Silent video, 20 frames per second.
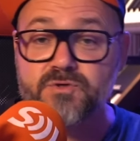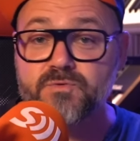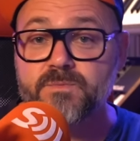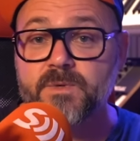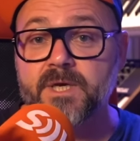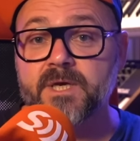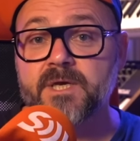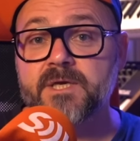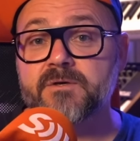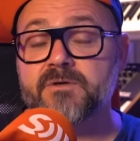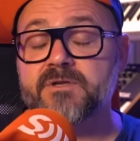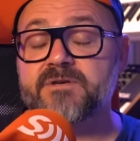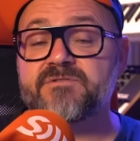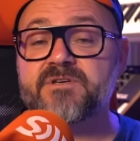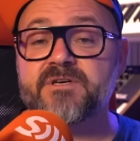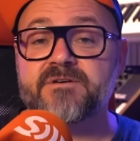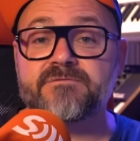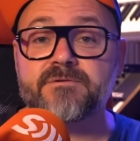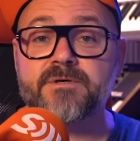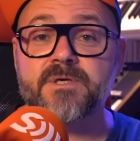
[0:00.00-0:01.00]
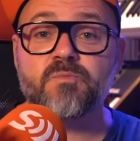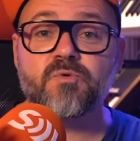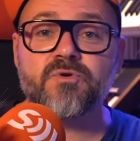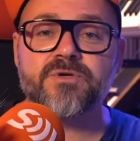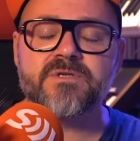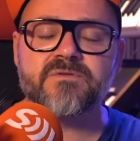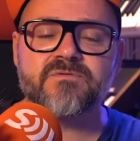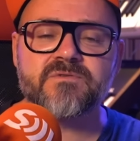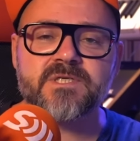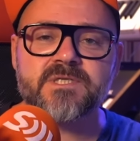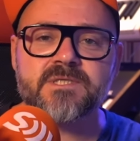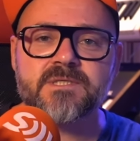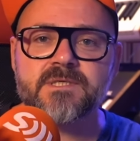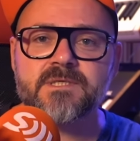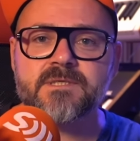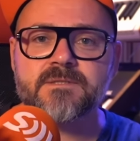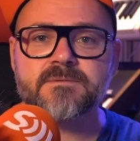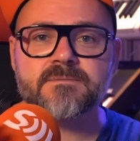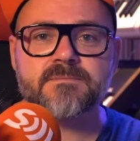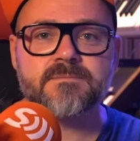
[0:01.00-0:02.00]
numériques, il y en avait avant les plugins VST,
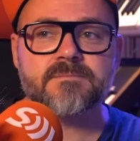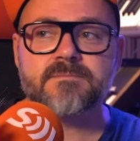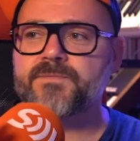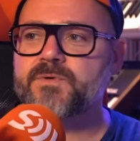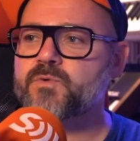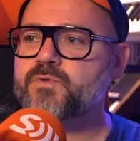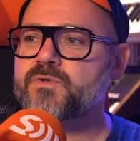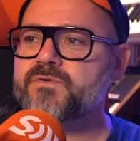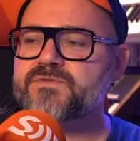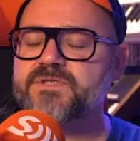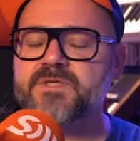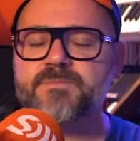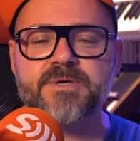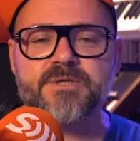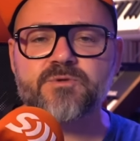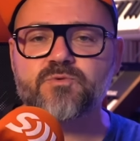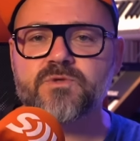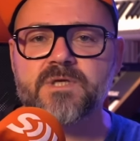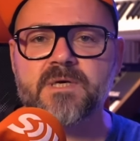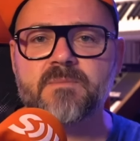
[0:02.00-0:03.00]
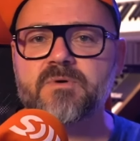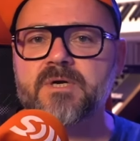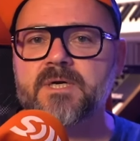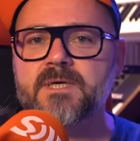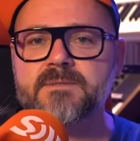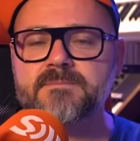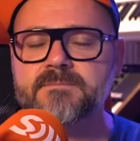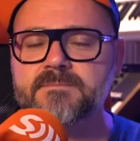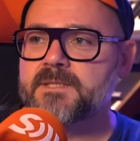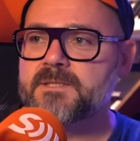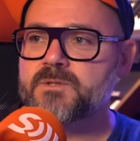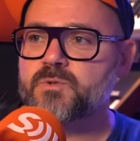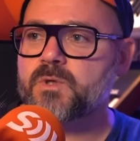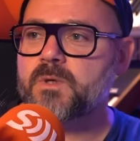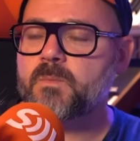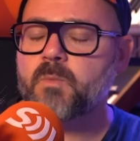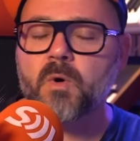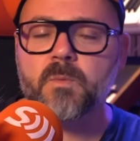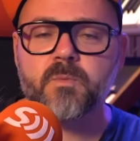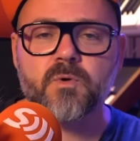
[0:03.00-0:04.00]
hein, et on n'en faisait pas tout un plat. Ils ont
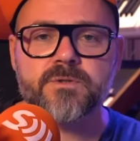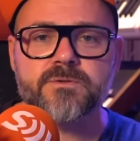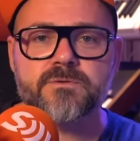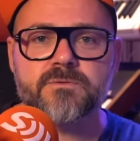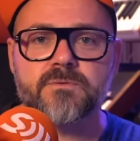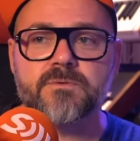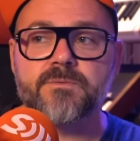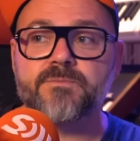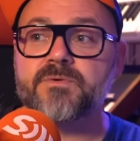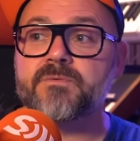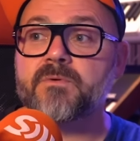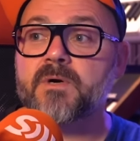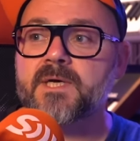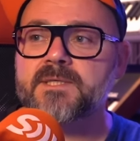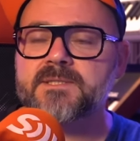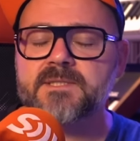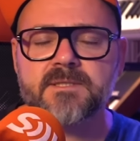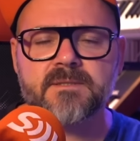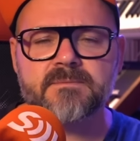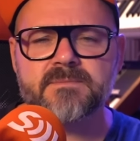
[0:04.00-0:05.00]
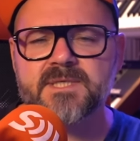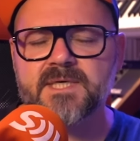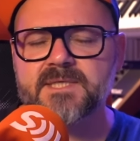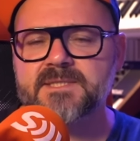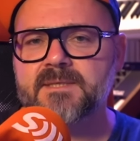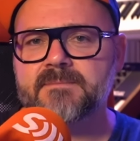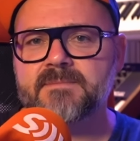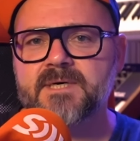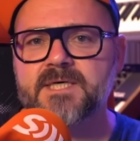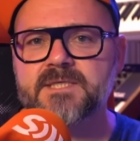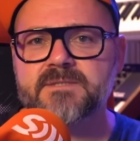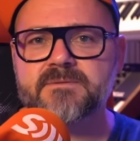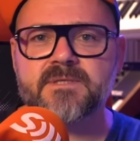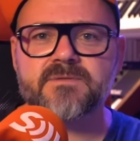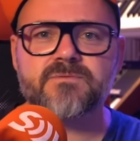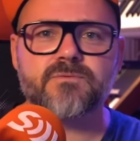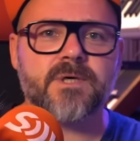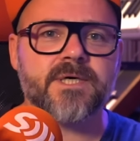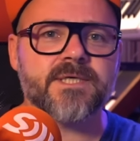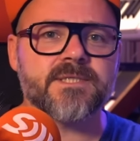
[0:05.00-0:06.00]
leur propre son, et puis voilà, c'est comme ça, ça marche. Il
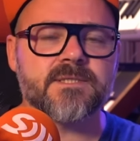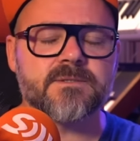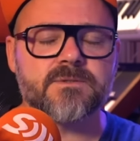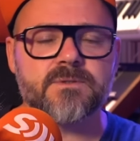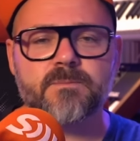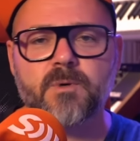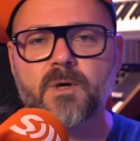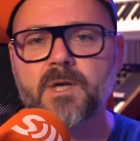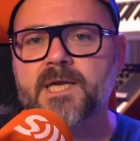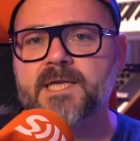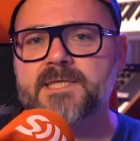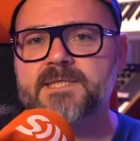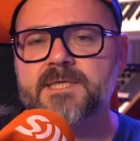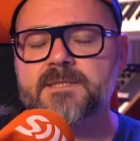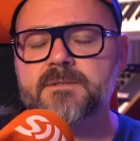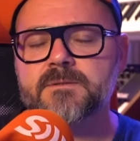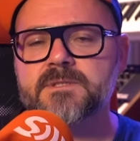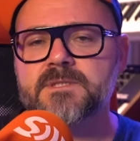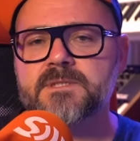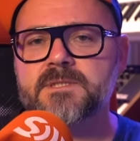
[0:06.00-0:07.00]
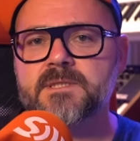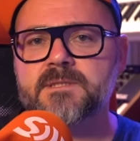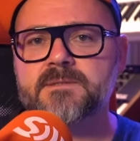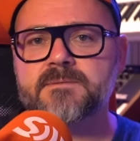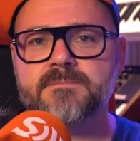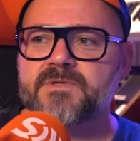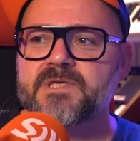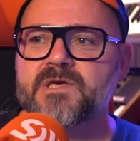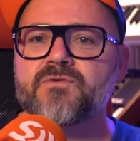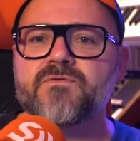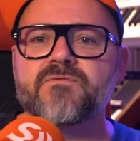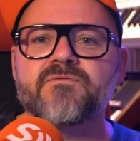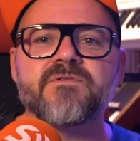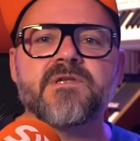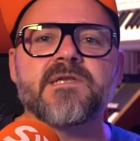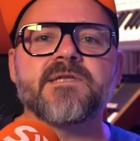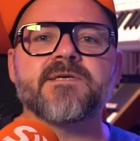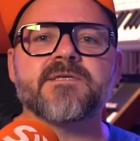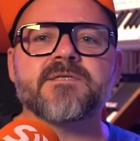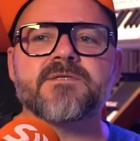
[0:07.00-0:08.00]
faut arrêter de se prendre la tête aussi. Hein. Il y a une
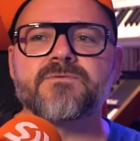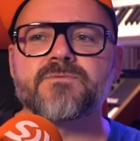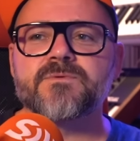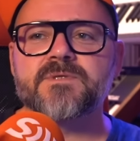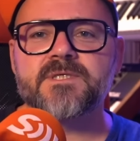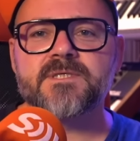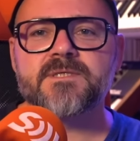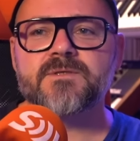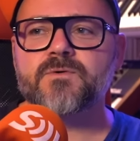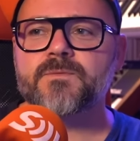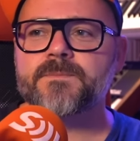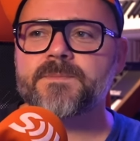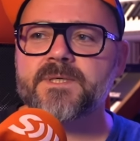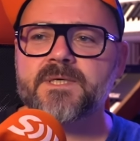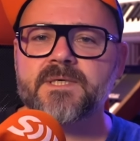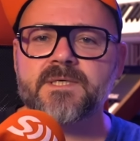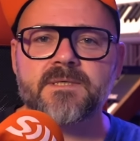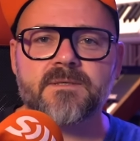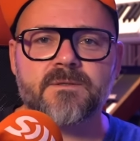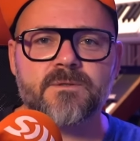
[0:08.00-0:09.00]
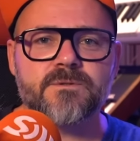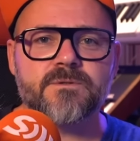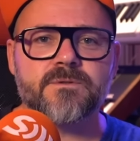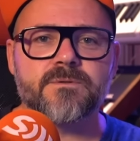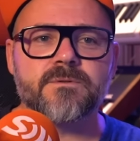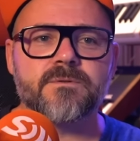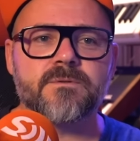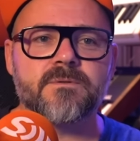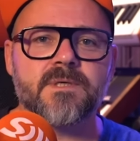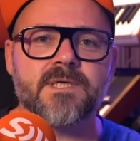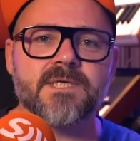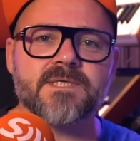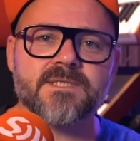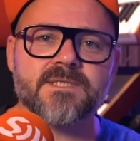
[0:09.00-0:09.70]
filiation qui s'est opérée entre les